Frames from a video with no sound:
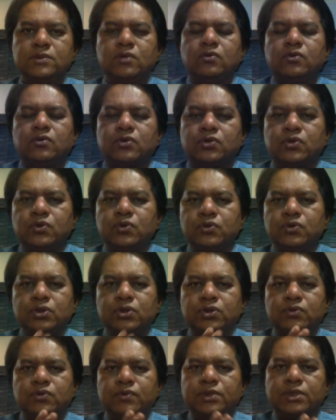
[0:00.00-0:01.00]
और जो
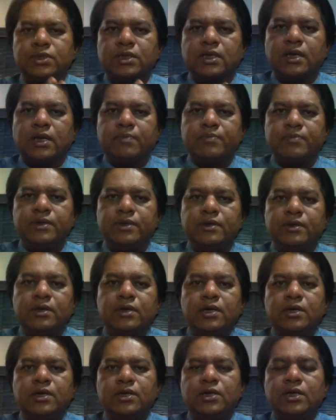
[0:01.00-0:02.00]
सिचुएशन आपकी ना
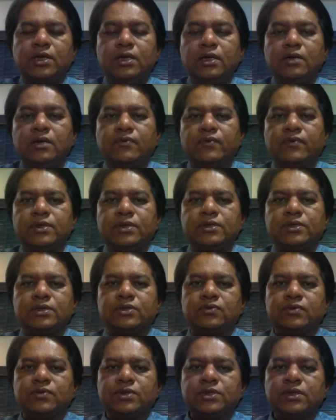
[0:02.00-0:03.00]
ठीक वही
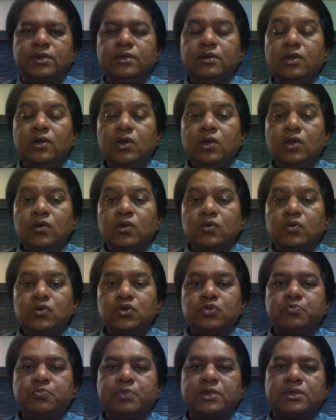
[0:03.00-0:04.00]
सिचुएशन
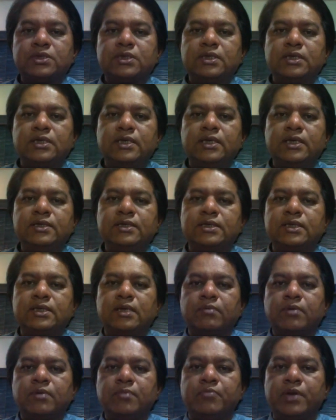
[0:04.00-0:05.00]
उस पर्सन की है जिससे
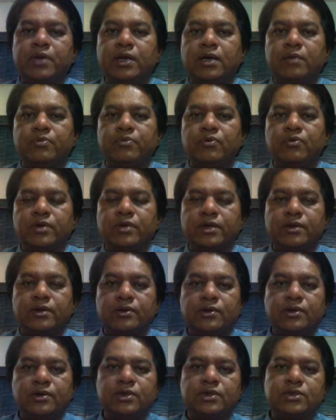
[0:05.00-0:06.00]
आपका ब्रेकअप हो गया
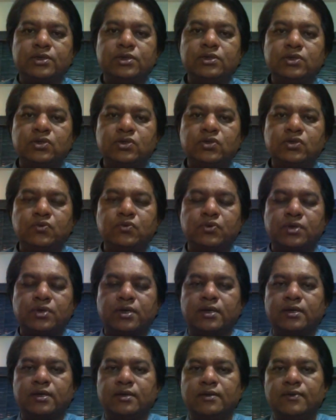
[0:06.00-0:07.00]
रिलेशन टूट
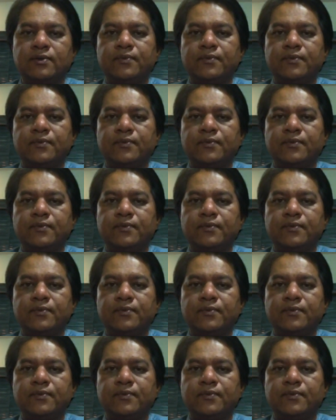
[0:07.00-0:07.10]
गए